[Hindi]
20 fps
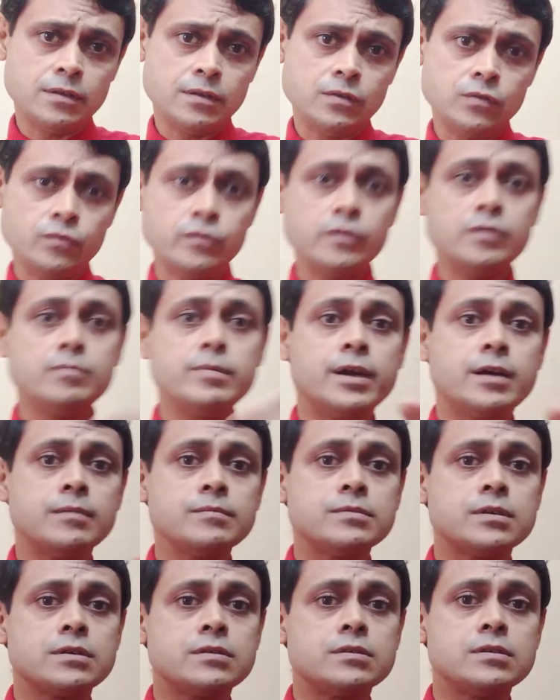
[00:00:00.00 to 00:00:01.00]
यू विल बिकम
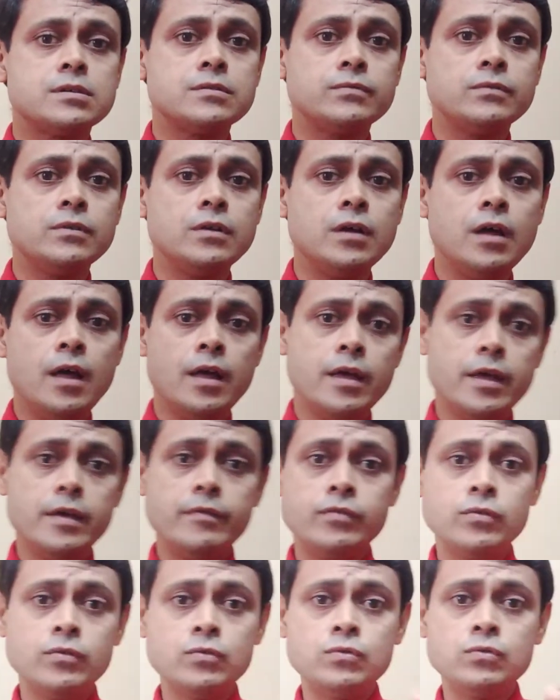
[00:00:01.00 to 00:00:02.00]
सक्सेसफुल
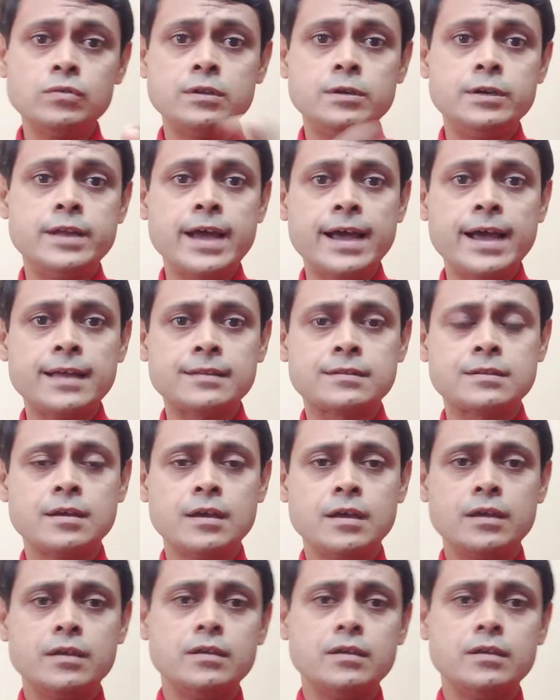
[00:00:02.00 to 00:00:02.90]
इफ़ यू डू डैथ